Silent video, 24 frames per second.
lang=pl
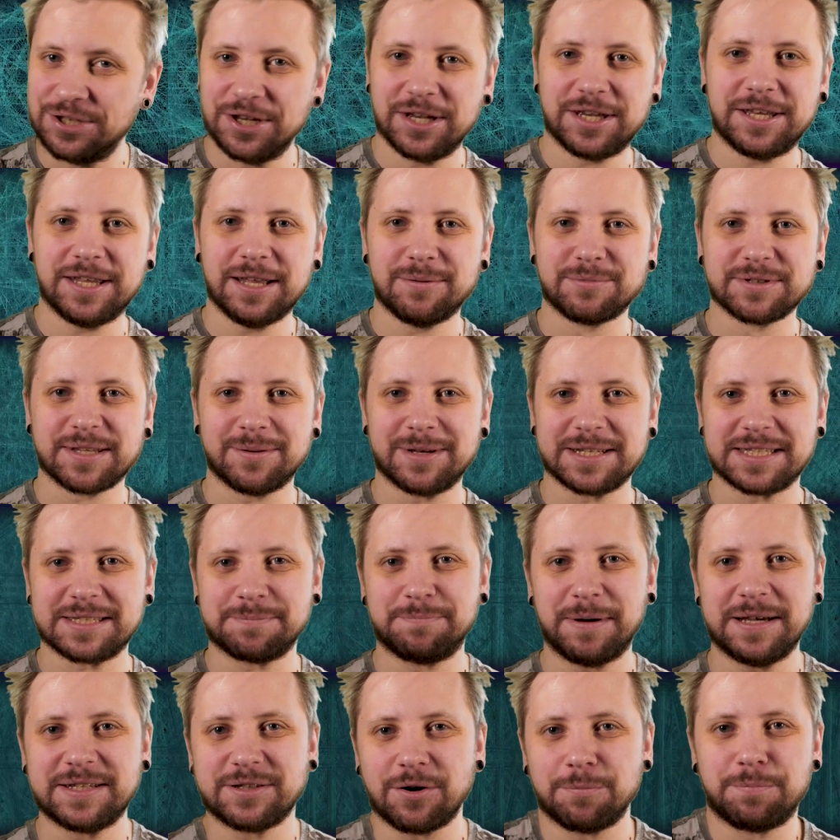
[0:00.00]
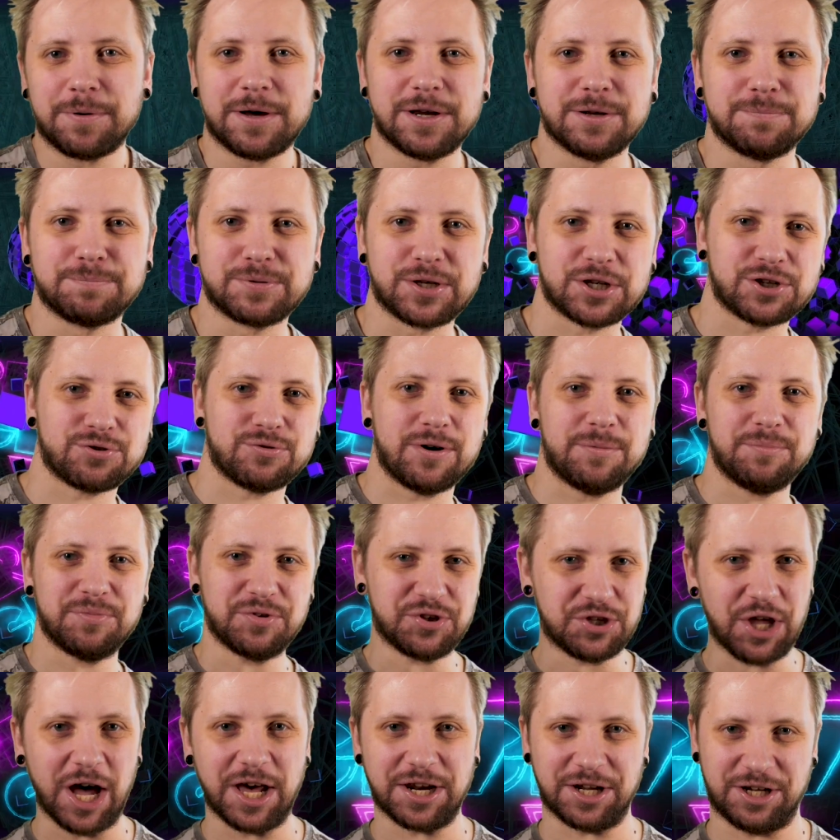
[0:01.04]
I dzięki temu zamiast Space Opery
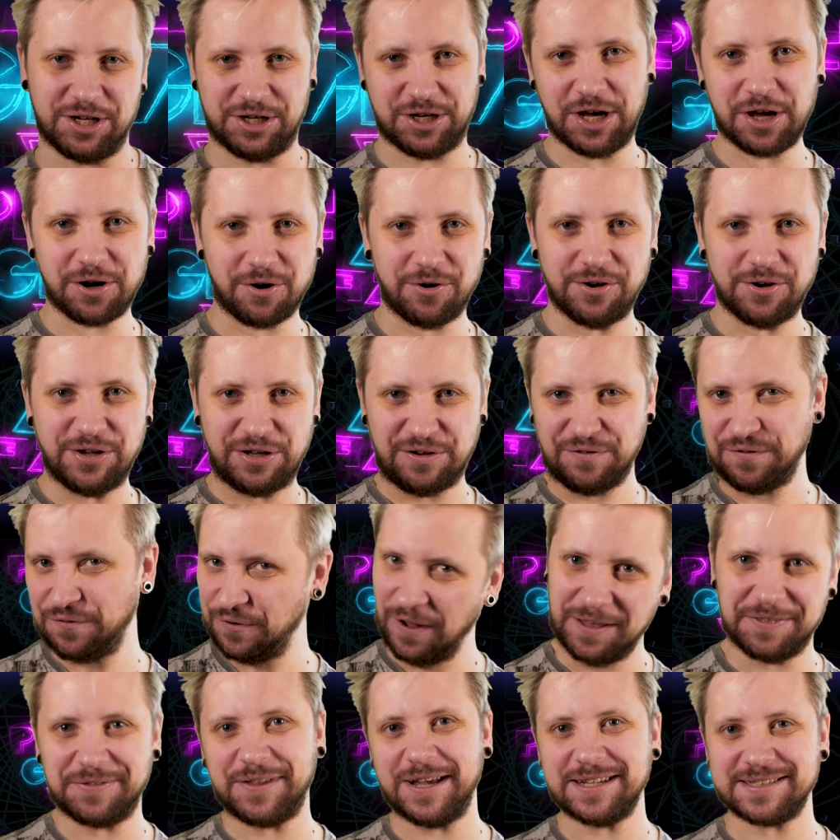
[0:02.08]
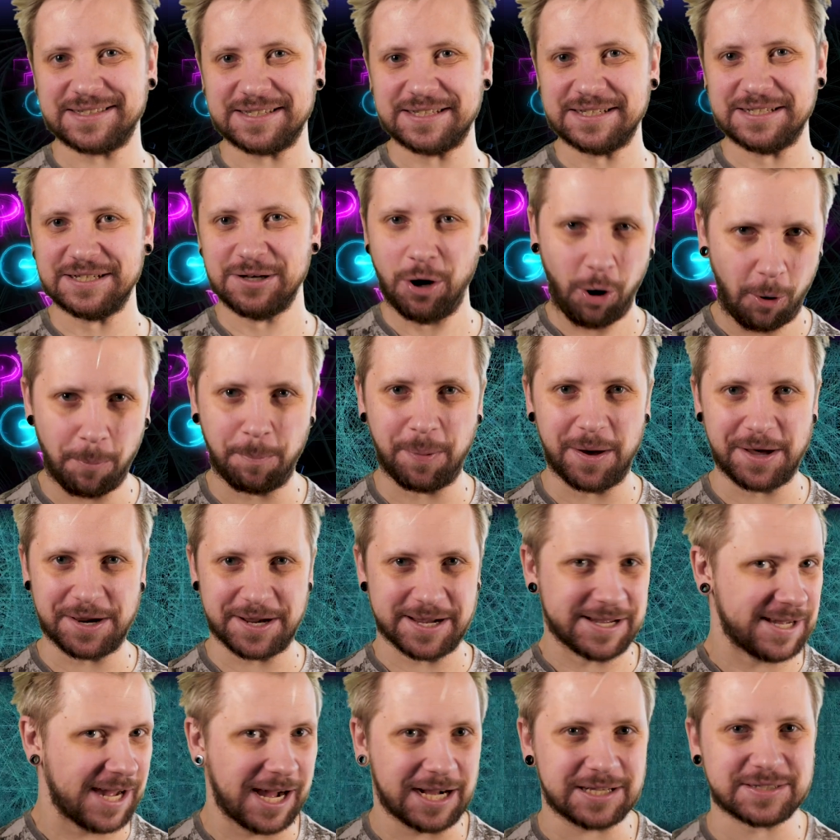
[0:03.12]
przeżyłem Dark Heroic Fantasy
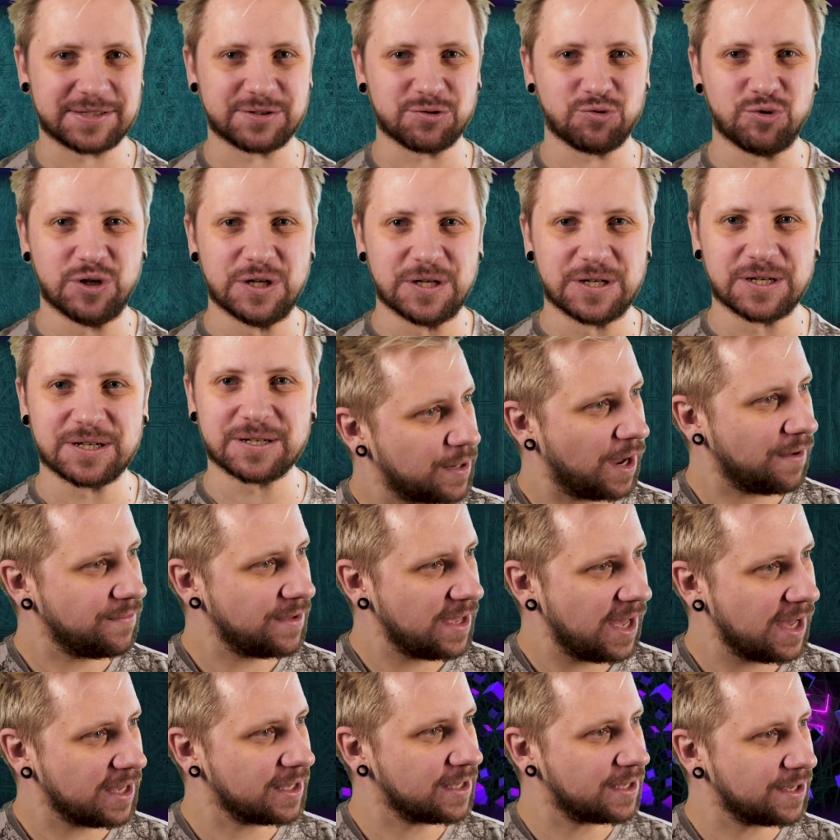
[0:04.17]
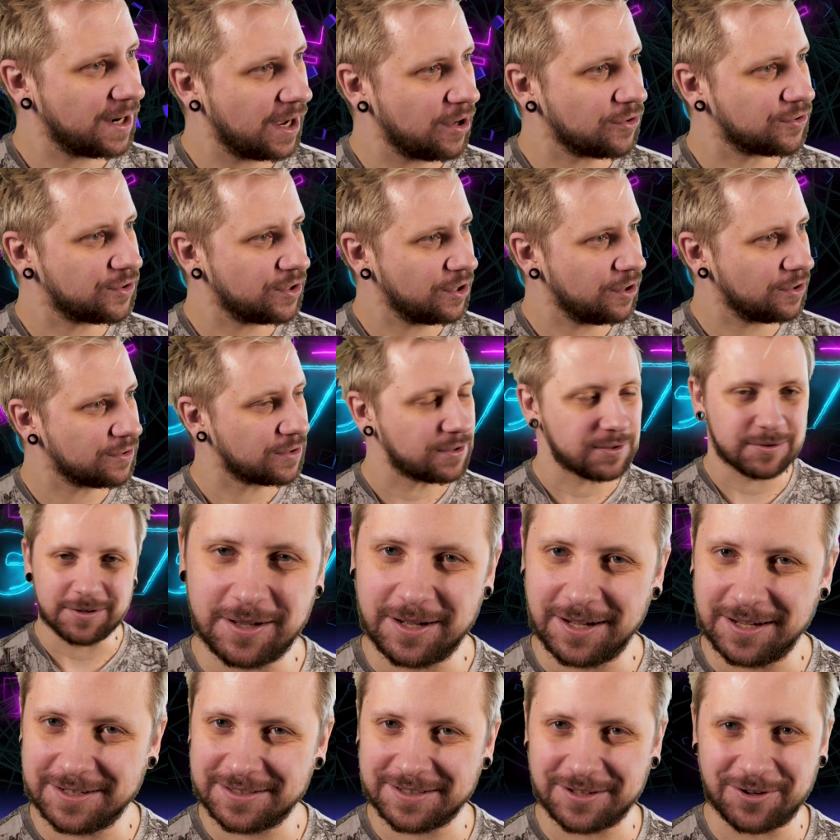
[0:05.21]
operę jak zły. Prawie jak gra o tron.
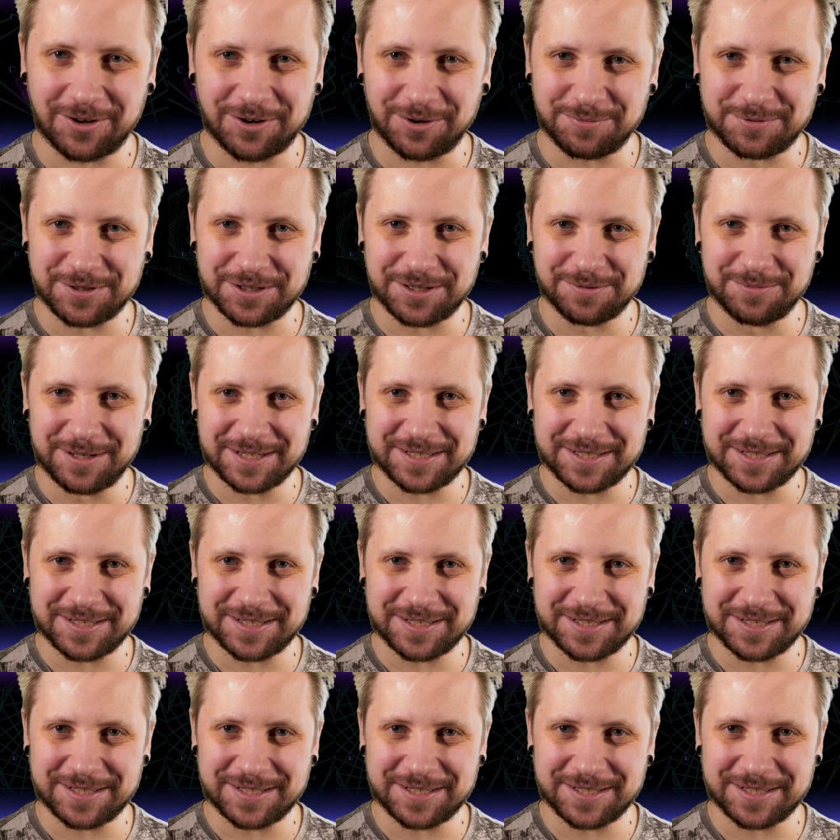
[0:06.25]
A skoro przy tym